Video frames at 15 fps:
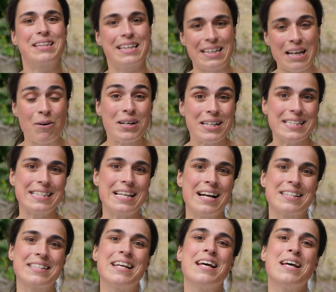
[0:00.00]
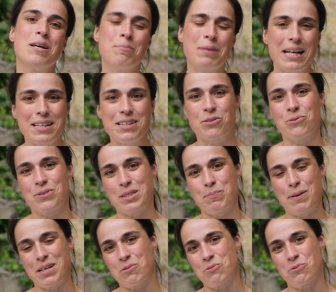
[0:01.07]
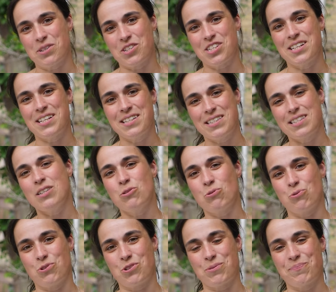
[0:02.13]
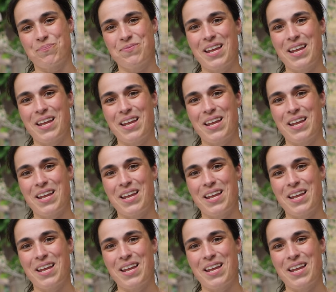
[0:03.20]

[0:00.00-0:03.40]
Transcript: Genauer gesagt im Religionspädagogischen Institut.